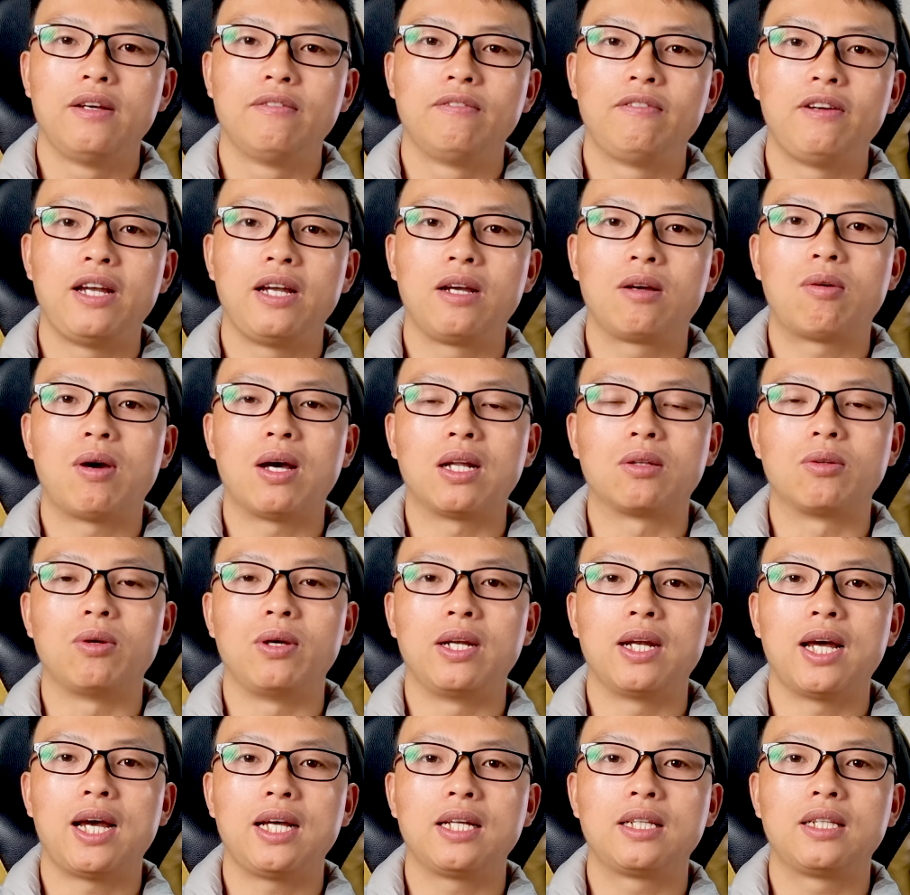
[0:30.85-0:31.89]
Về khoản
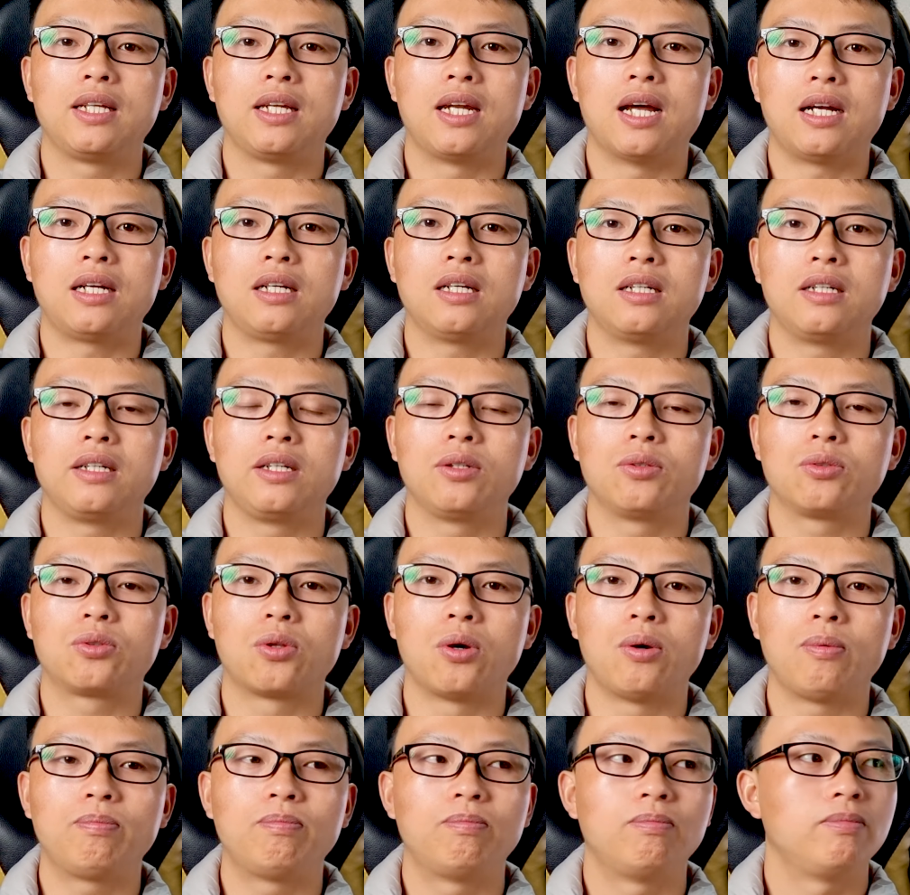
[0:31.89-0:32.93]
thuế này thì đã được
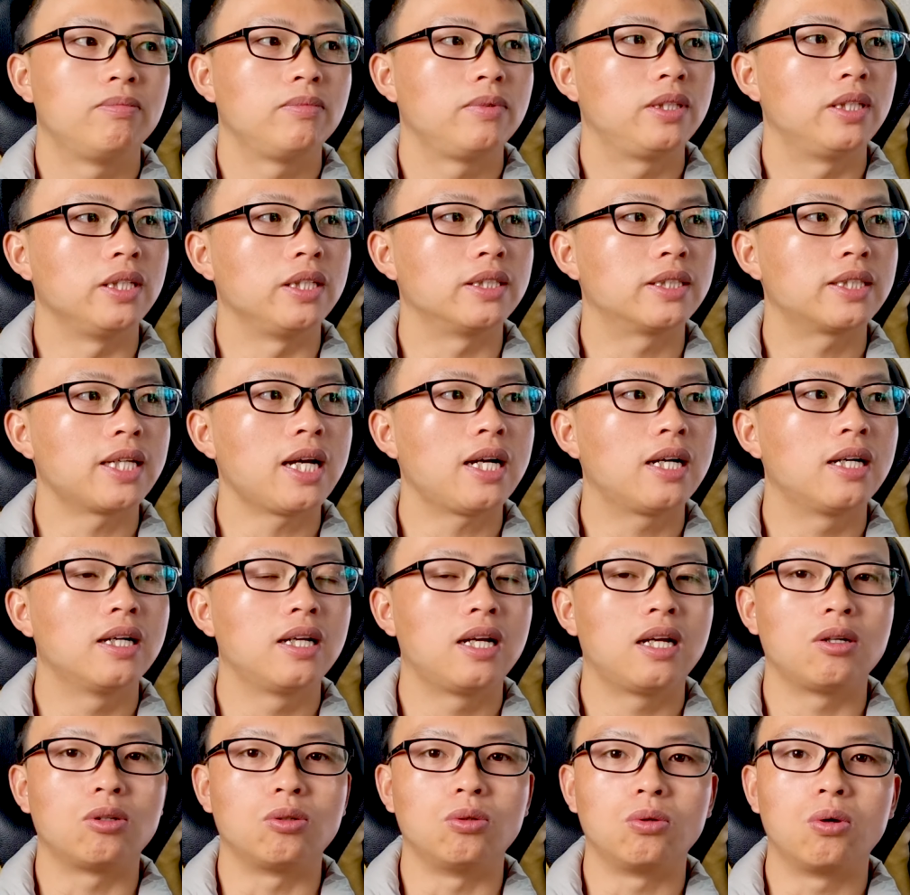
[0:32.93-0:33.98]
YouTube, chính xác
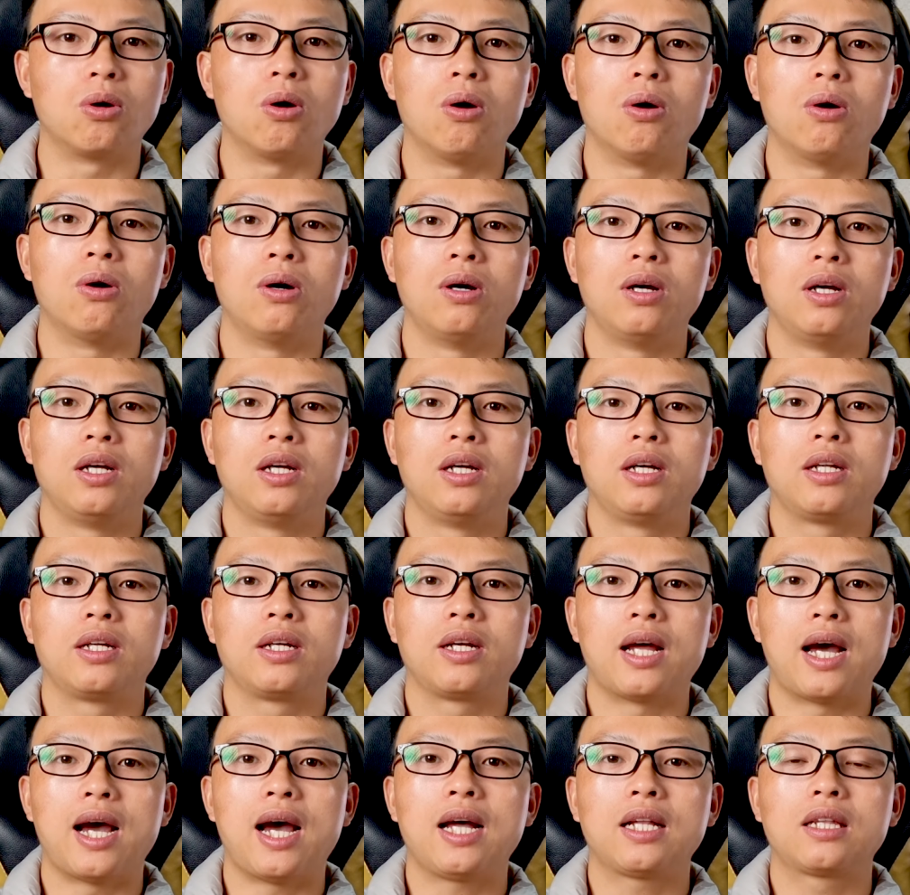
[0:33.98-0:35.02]
hơn là Google,
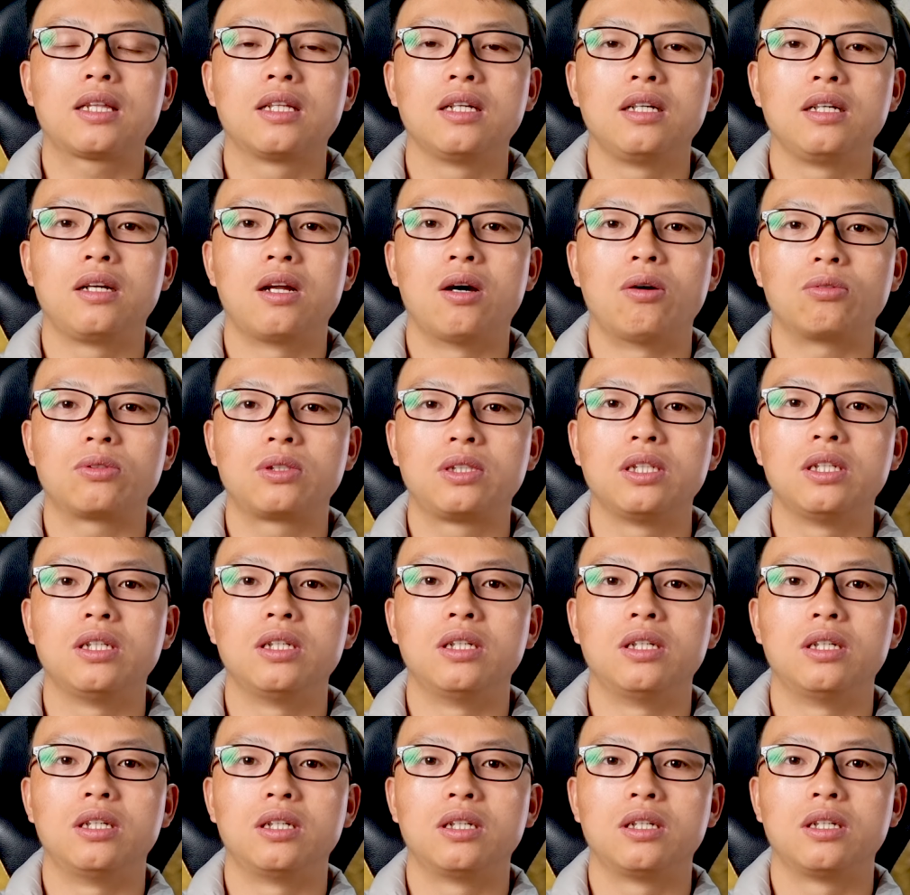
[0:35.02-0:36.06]
đã tự động trừ